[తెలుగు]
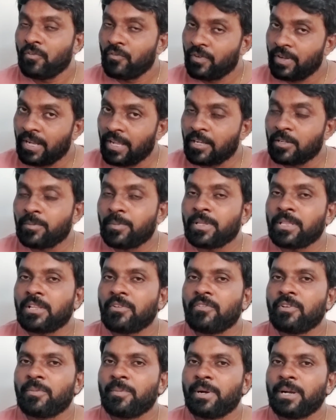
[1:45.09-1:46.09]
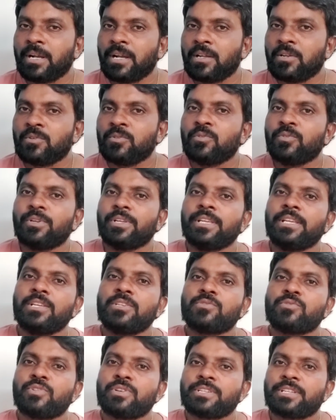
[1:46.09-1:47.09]
వీళ్ళ అనుబంధ విభాగాలు ఈ
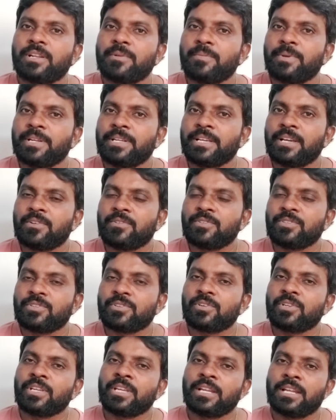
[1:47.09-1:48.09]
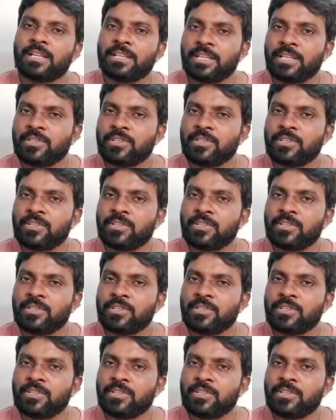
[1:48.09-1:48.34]
సోషల్ మీడియా నుంచి వీళ్ళ